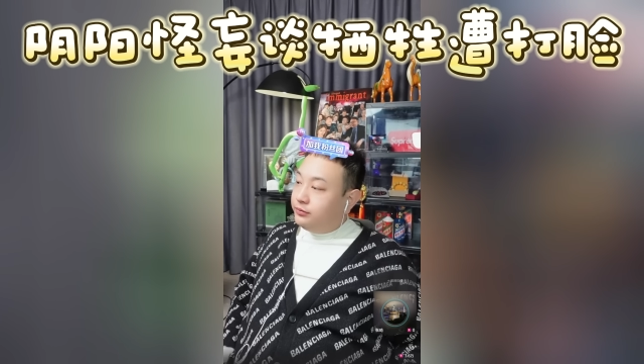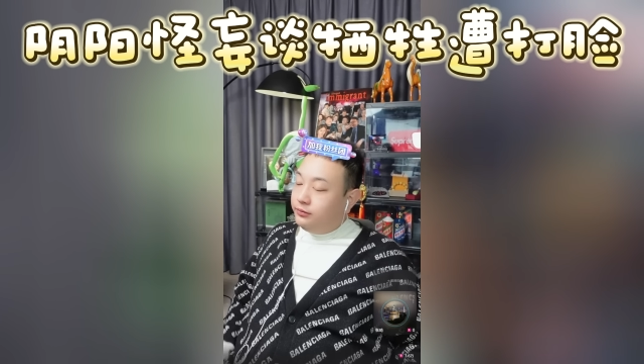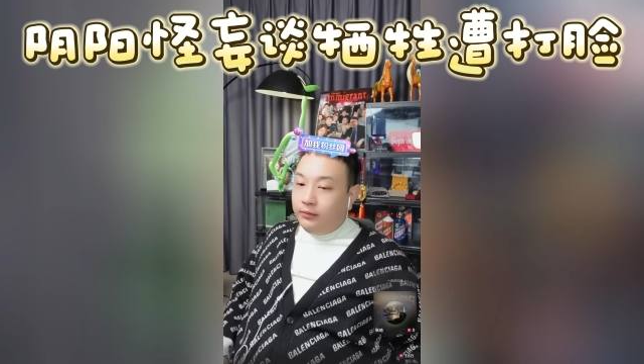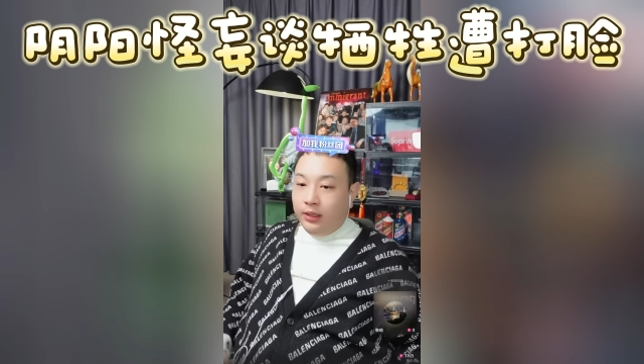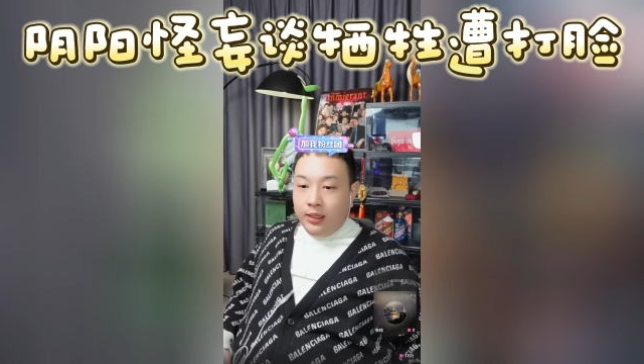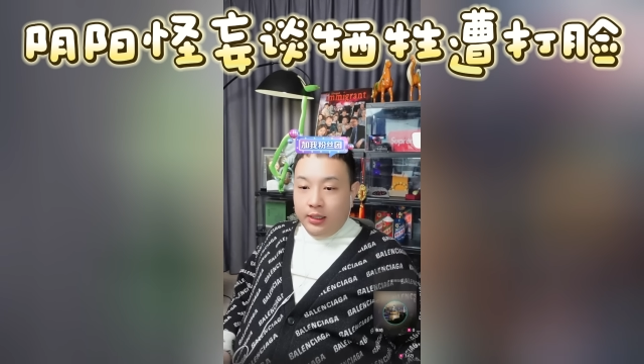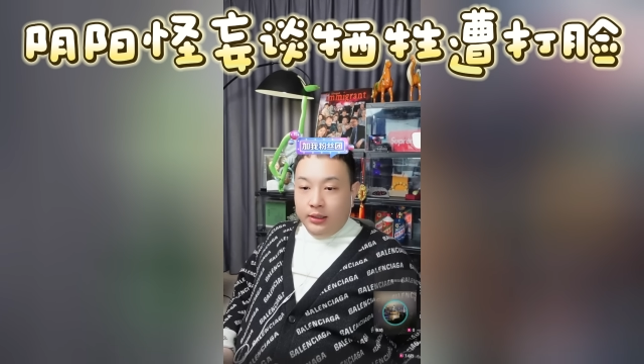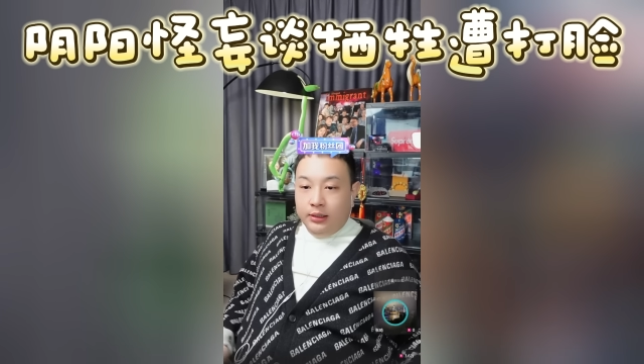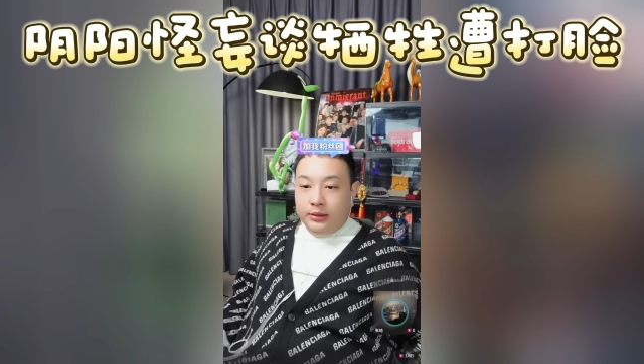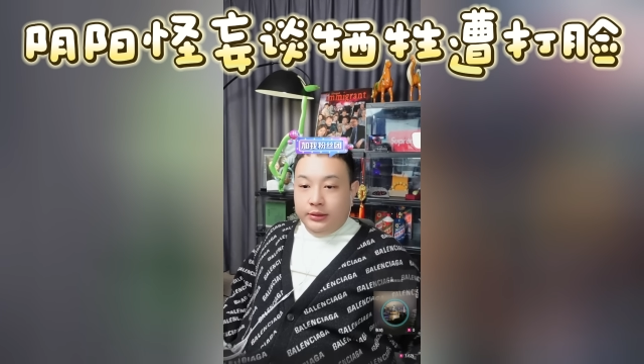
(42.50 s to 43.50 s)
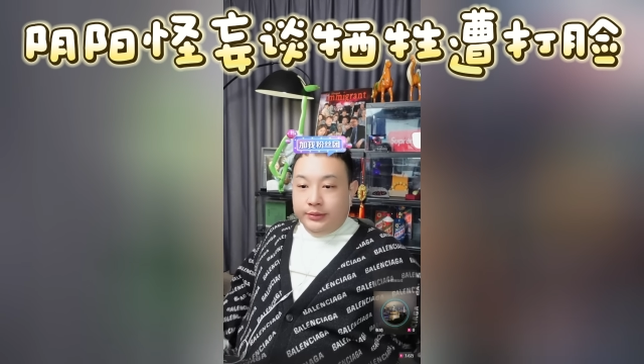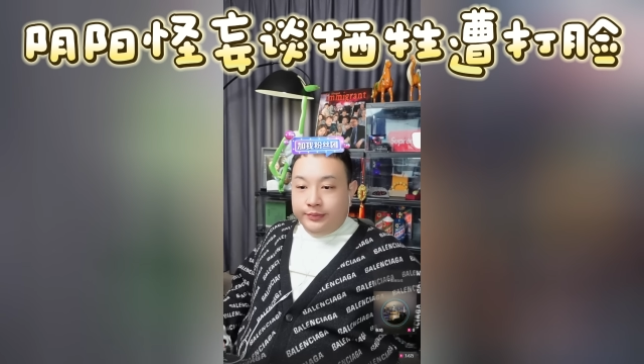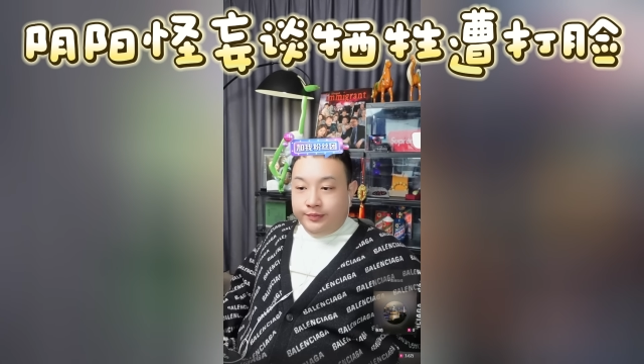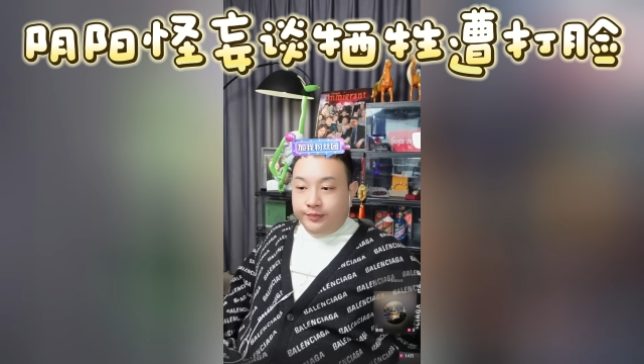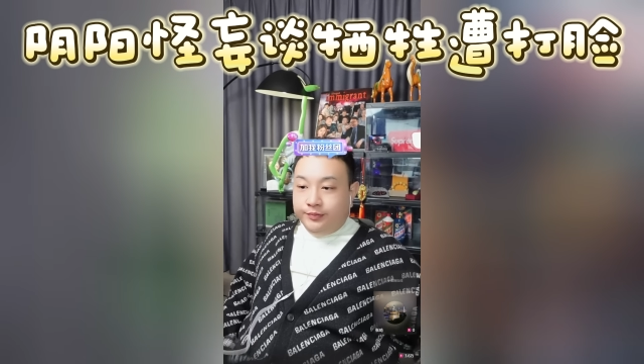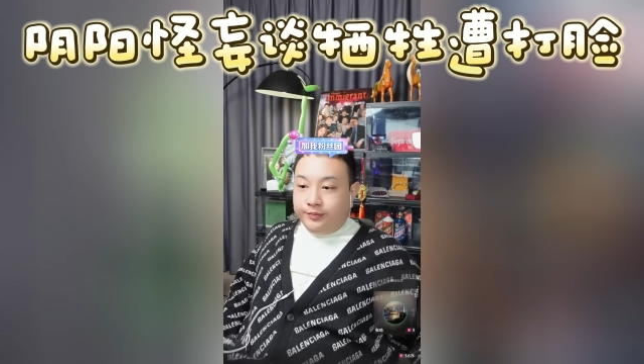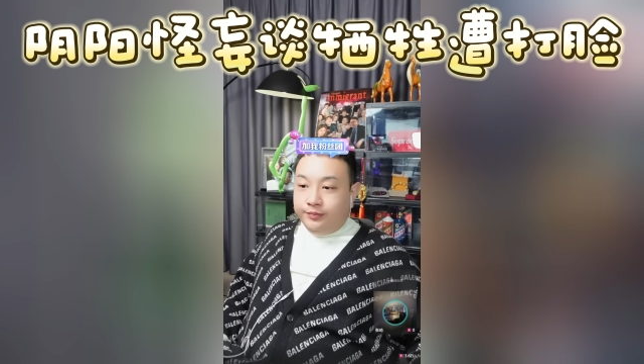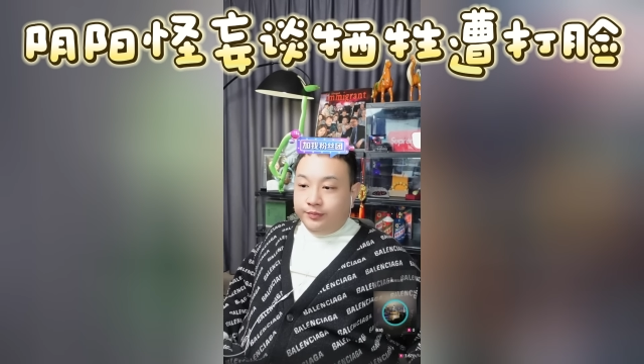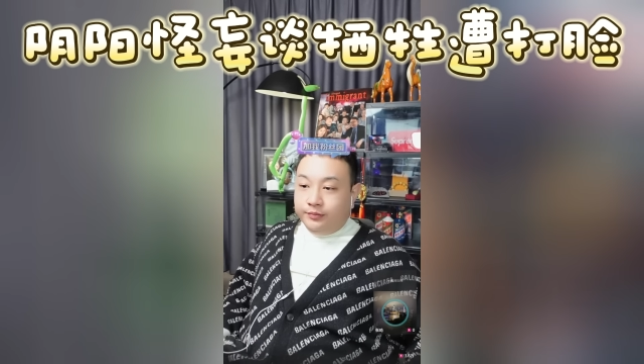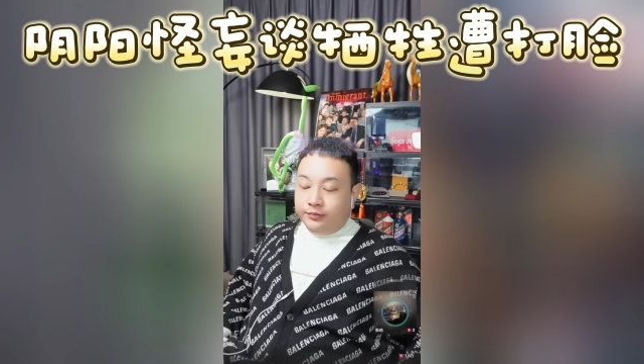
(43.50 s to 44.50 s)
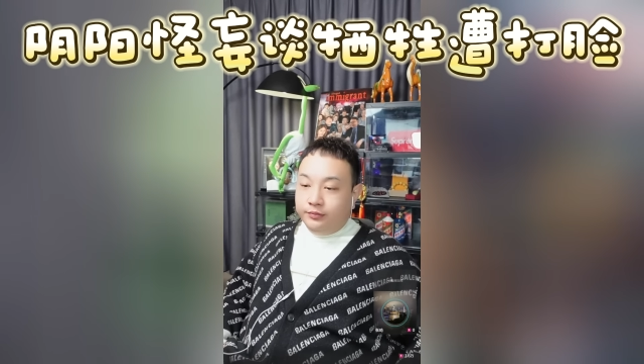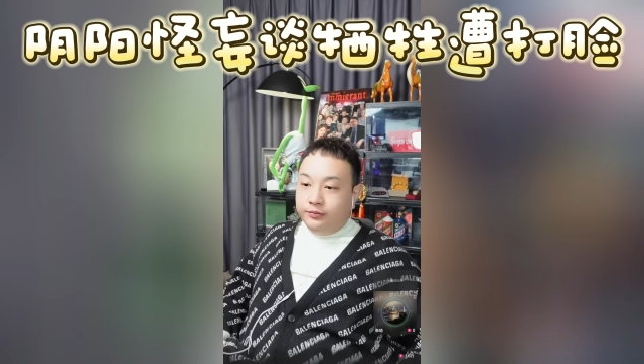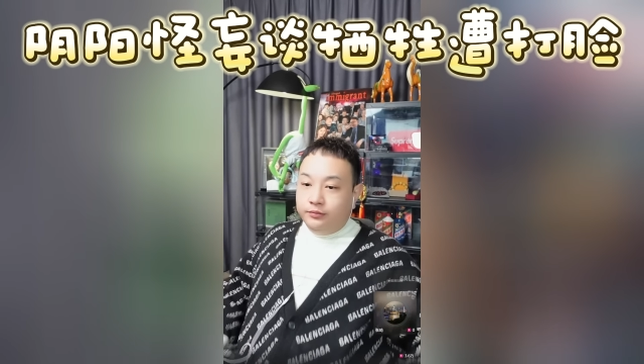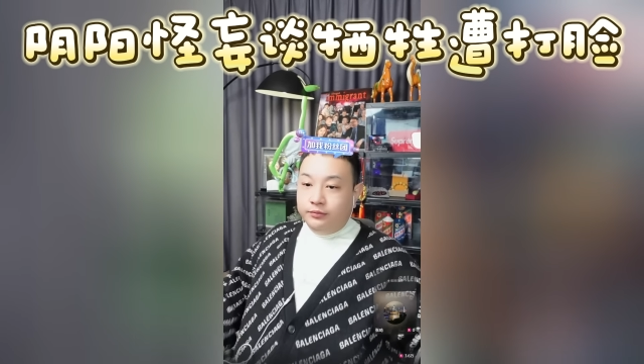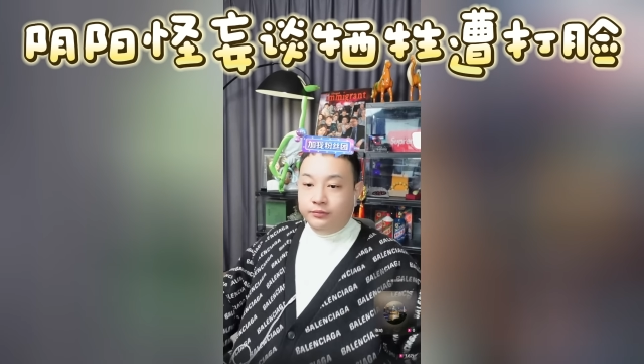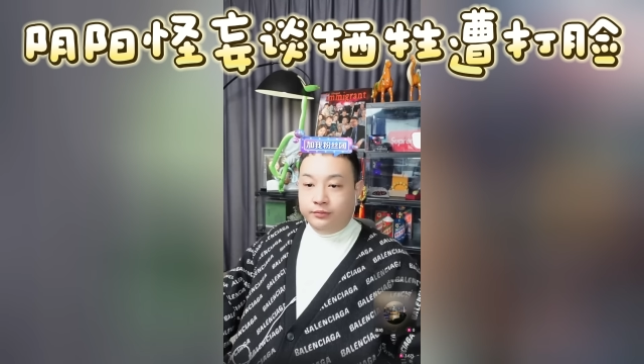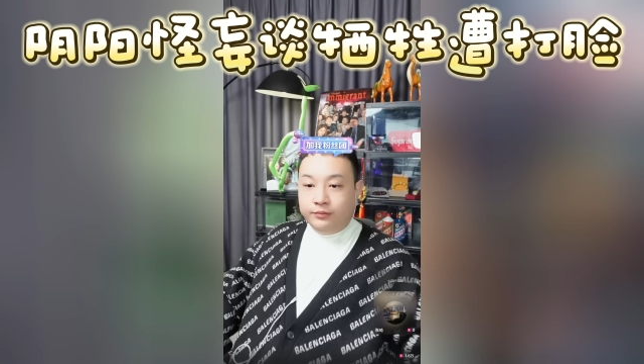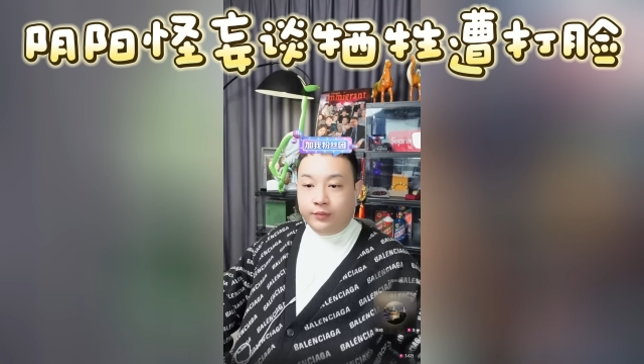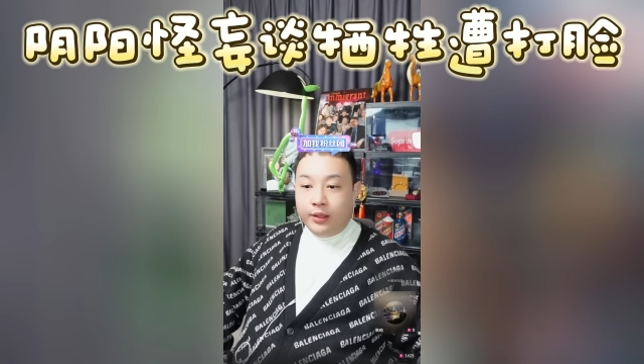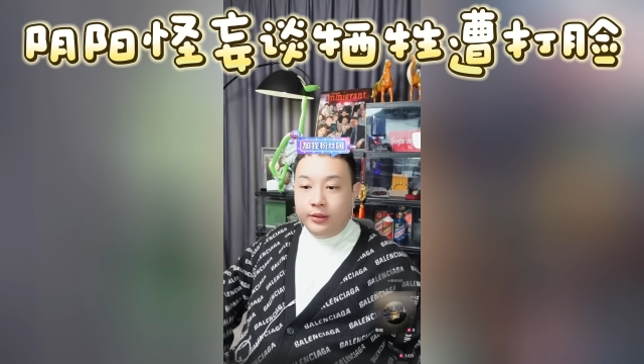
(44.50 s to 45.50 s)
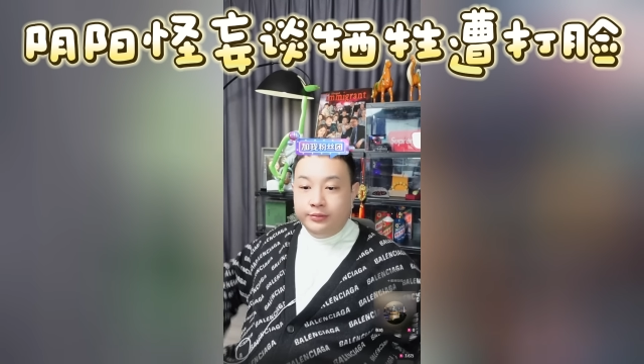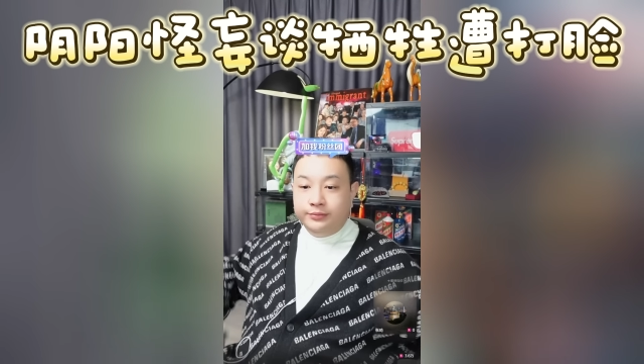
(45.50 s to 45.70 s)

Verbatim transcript: 对对对，就是这个意思，就是说，呃，